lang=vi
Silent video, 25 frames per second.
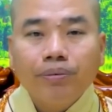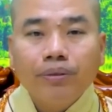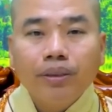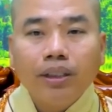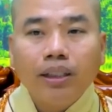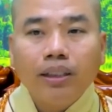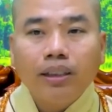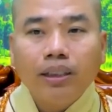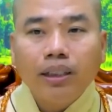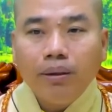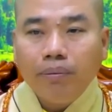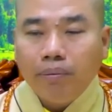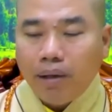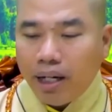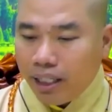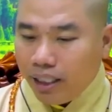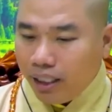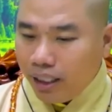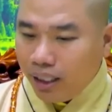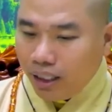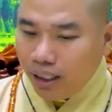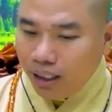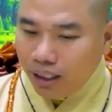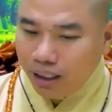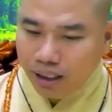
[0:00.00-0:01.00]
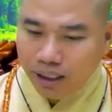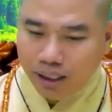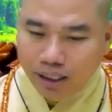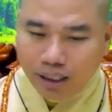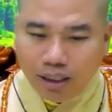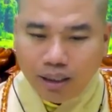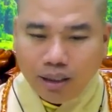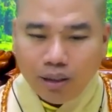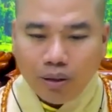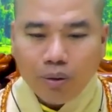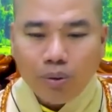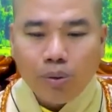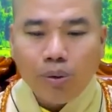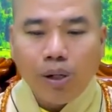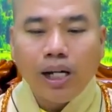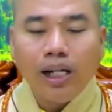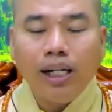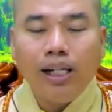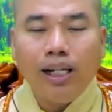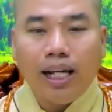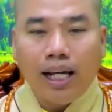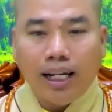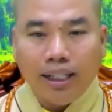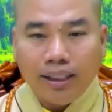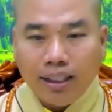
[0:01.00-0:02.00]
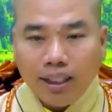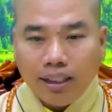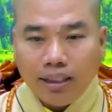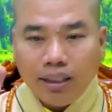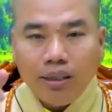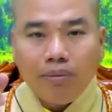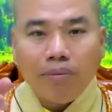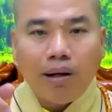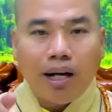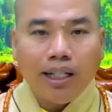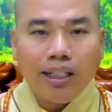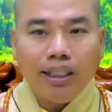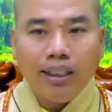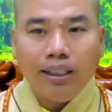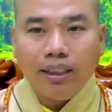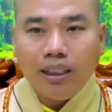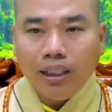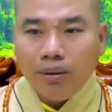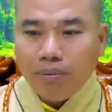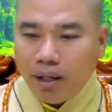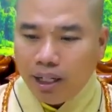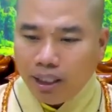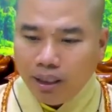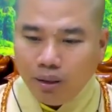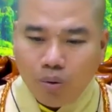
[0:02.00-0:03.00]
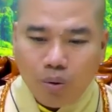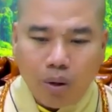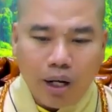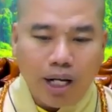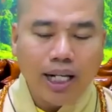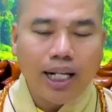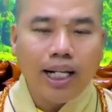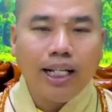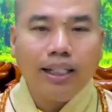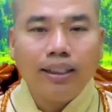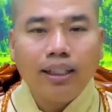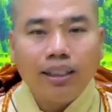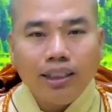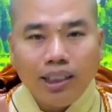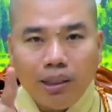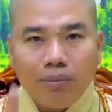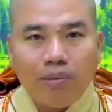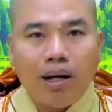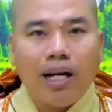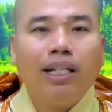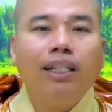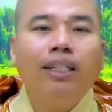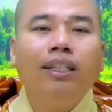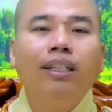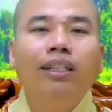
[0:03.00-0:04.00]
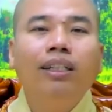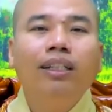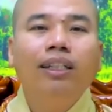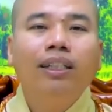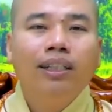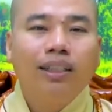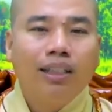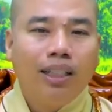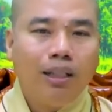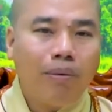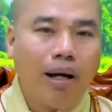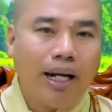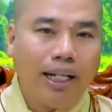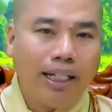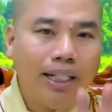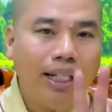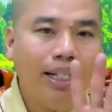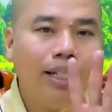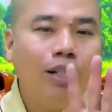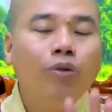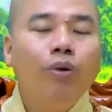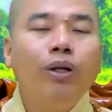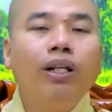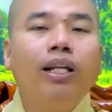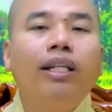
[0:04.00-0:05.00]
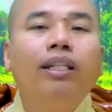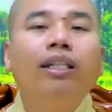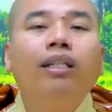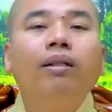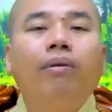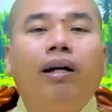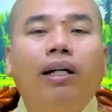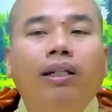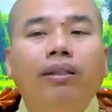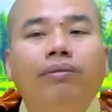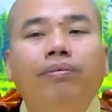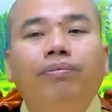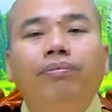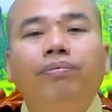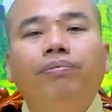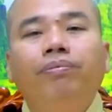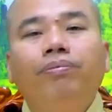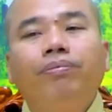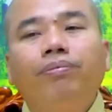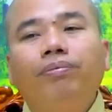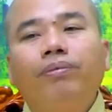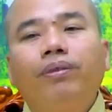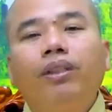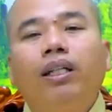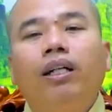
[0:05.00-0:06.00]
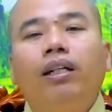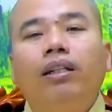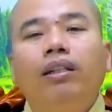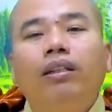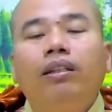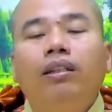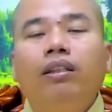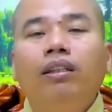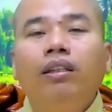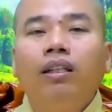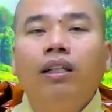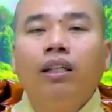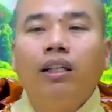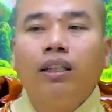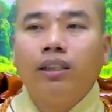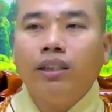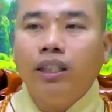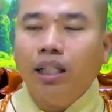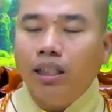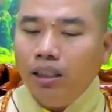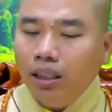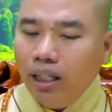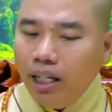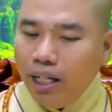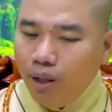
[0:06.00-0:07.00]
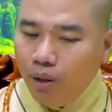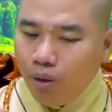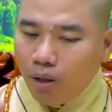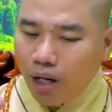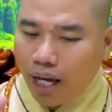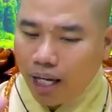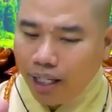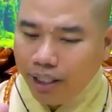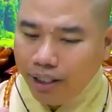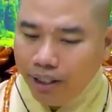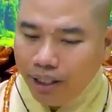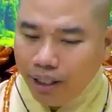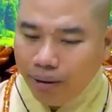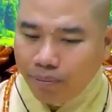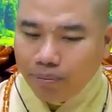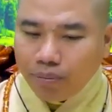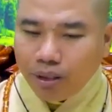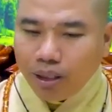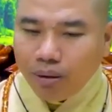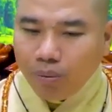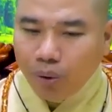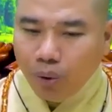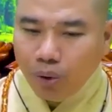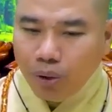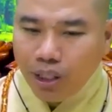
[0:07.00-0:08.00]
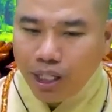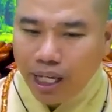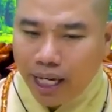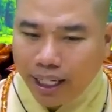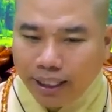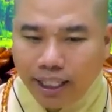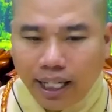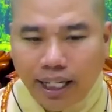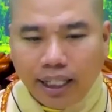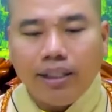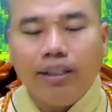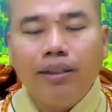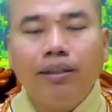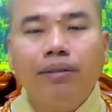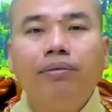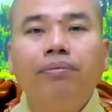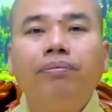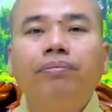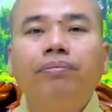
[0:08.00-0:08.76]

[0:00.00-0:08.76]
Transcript: nó, thứ bảy quay lại tới thứ bảy thứ bảy quay lại tới thứ bảy thứ bảy đi quy định thứ bảy đó dữ liệu lại dùm cái buổi giảng này